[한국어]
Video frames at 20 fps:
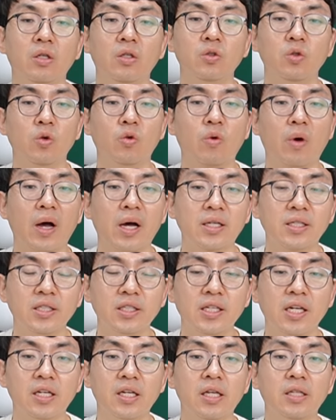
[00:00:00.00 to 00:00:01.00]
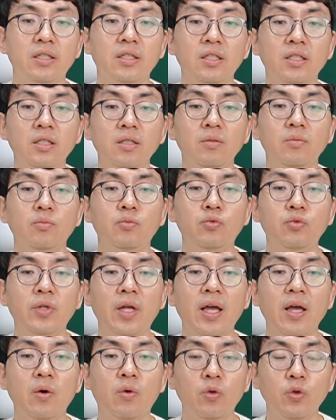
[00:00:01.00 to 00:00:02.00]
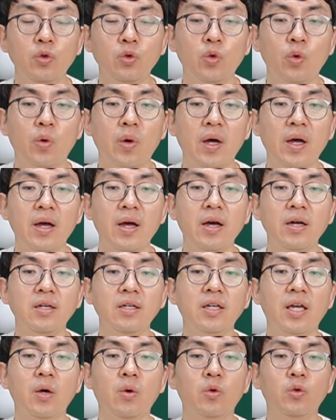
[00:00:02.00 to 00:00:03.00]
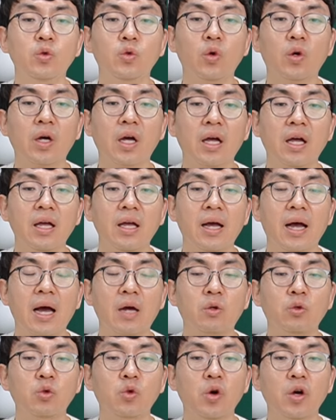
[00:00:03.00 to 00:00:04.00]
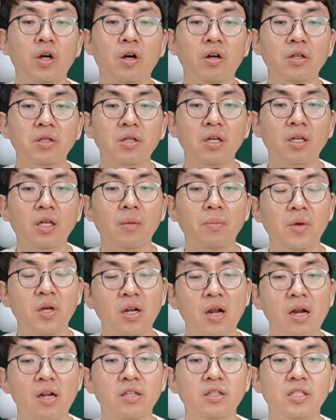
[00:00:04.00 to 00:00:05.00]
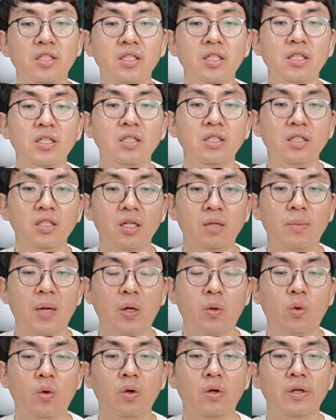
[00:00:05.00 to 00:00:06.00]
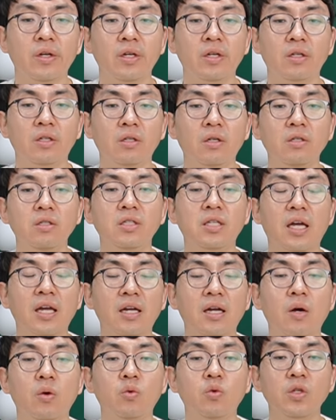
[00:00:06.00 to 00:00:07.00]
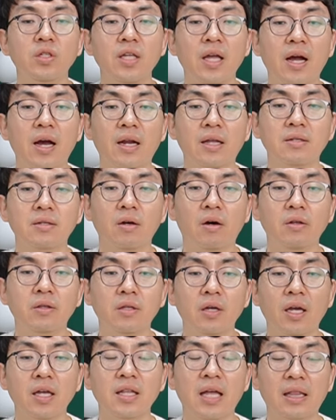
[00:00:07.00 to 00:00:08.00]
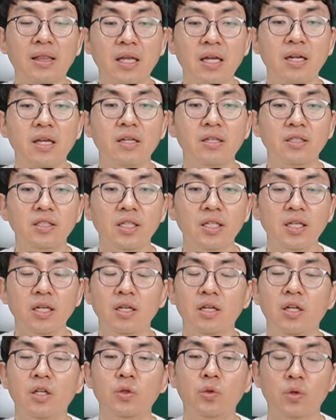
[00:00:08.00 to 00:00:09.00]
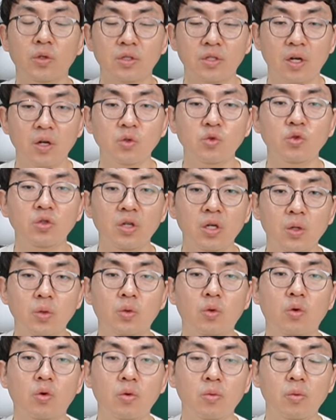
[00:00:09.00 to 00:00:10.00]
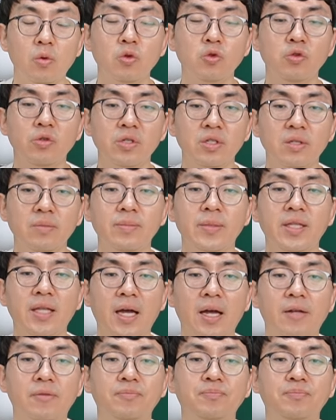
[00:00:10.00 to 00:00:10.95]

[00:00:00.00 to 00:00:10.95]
또 과학 시간에는 물의 온도와 흙의 온도가 하루 동안 어떻게 변하는지 실험하고 그런 차이가 우리 생활에서 어떻게 나타내는지 또 서술형으로 볼 수 있습니다.